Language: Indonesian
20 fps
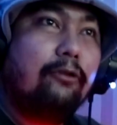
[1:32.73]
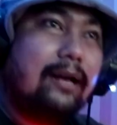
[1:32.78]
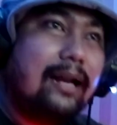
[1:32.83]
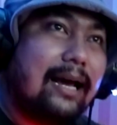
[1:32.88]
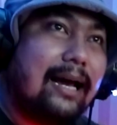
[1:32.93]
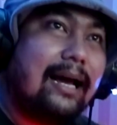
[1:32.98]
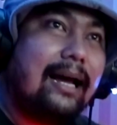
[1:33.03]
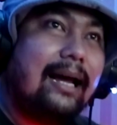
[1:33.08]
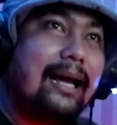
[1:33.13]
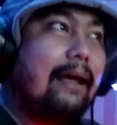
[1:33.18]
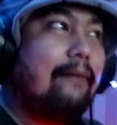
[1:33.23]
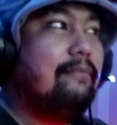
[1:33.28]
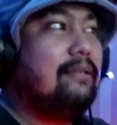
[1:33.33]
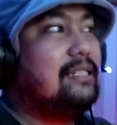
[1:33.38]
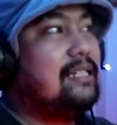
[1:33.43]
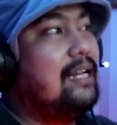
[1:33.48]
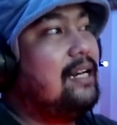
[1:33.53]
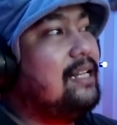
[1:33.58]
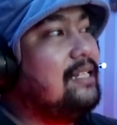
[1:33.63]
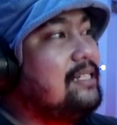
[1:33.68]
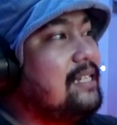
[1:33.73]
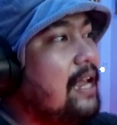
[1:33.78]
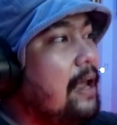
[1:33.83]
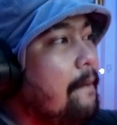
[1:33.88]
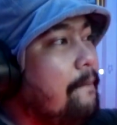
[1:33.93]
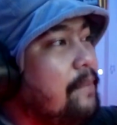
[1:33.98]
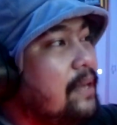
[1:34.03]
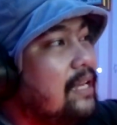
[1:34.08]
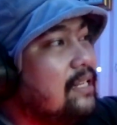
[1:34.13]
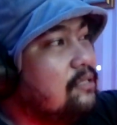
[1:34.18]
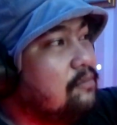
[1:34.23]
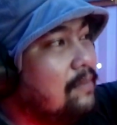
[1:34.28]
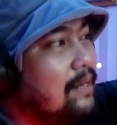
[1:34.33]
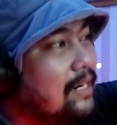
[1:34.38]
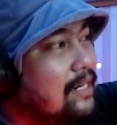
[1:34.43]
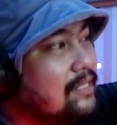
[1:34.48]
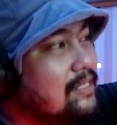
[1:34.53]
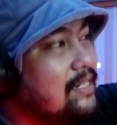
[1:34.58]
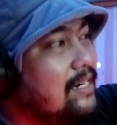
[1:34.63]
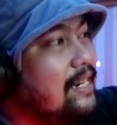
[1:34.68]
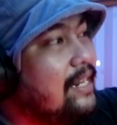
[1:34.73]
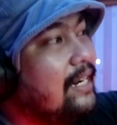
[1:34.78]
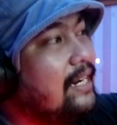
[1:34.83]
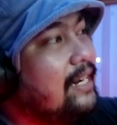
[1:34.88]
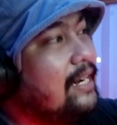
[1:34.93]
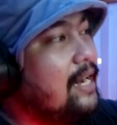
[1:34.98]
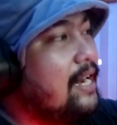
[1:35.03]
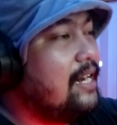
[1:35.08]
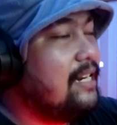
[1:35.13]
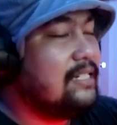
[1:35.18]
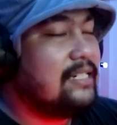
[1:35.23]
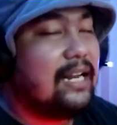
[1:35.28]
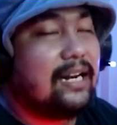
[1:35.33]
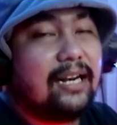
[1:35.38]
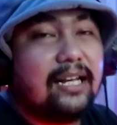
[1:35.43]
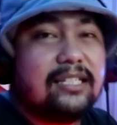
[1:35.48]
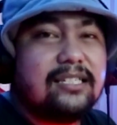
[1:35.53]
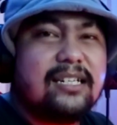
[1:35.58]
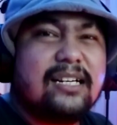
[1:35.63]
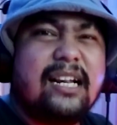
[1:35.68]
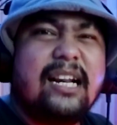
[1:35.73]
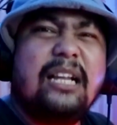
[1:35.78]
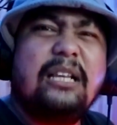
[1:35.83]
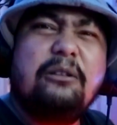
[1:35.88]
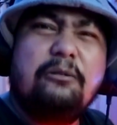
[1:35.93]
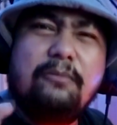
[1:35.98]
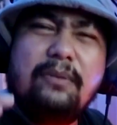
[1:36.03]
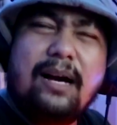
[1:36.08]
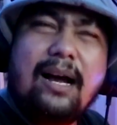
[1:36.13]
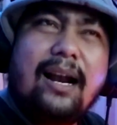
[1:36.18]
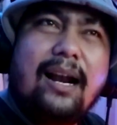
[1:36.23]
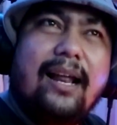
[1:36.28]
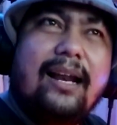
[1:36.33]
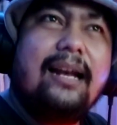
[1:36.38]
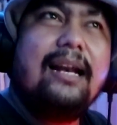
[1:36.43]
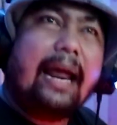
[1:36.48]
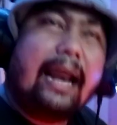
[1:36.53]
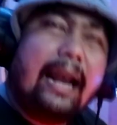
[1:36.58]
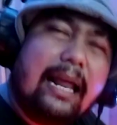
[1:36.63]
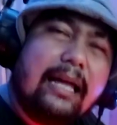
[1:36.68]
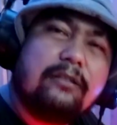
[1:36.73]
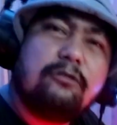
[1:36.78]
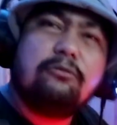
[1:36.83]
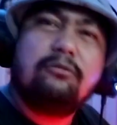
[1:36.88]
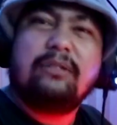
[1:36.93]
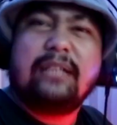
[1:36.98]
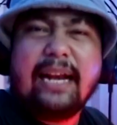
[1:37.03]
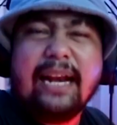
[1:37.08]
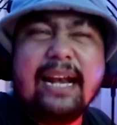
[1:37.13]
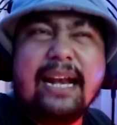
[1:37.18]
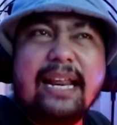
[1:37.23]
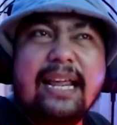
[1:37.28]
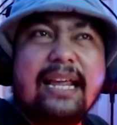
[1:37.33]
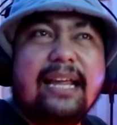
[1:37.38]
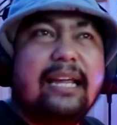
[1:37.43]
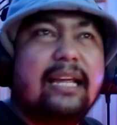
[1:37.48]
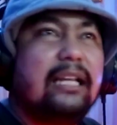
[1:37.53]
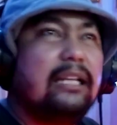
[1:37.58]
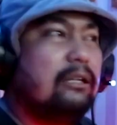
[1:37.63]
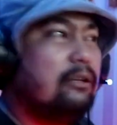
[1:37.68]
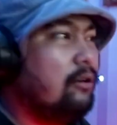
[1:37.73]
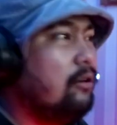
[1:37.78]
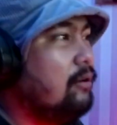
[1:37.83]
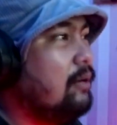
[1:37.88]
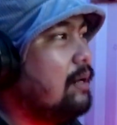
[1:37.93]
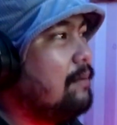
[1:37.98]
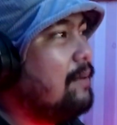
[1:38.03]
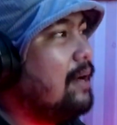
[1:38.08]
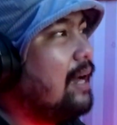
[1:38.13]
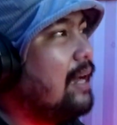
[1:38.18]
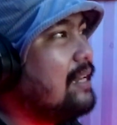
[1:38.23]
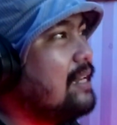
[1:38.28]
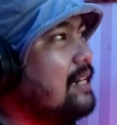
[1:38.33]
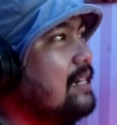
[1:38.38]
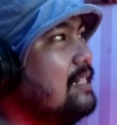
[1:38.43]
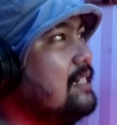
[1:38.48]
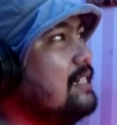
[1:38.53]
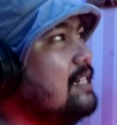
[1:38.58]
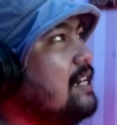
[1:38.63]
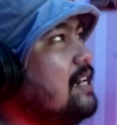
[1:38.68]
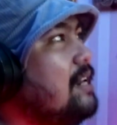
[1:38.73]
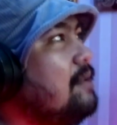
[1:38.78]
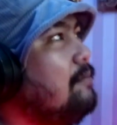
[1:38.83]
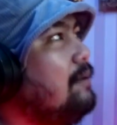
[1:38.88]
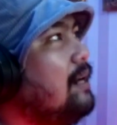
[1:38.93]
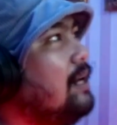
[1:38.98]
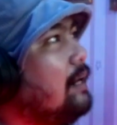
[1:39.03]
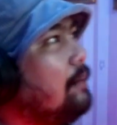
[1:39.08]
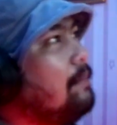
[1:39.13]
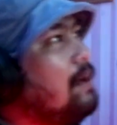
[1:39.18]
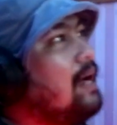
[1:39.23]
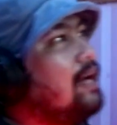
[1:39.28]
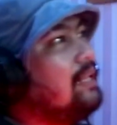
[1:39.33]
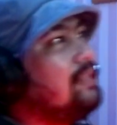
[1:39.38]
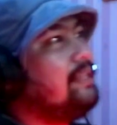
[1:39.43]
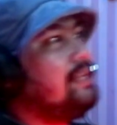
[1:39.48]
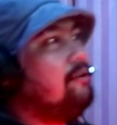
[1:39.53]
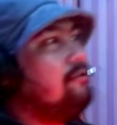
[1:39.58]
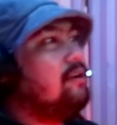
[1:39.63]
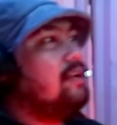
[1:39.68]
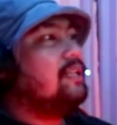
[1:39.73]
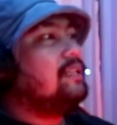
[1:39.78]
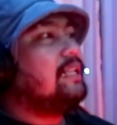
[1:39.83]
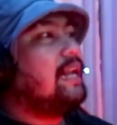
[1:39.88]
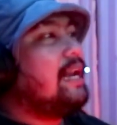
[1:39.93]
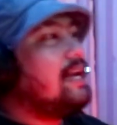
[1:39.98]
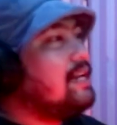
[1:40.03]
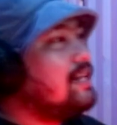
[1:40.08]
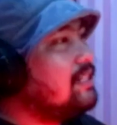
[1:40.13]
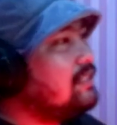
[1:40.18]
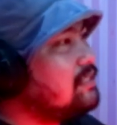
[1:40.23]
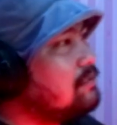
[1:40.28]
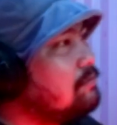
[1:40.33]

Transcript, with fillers: udah kayak misalnya si Happy Asmara sendiri, dan Denny Caknan sendiri tuh bakalan kayak langsung trending gitu loh. Nah makanya di sini nih bener banget dia udah trending